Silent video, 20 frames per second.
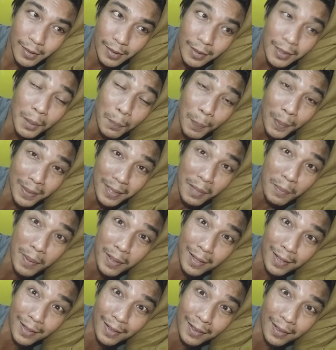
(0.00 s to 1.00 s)
sempat sih
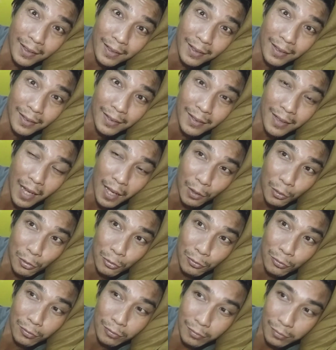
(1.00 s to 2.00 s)
bikin
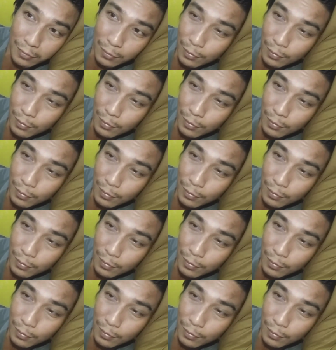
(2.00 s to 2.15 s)
aku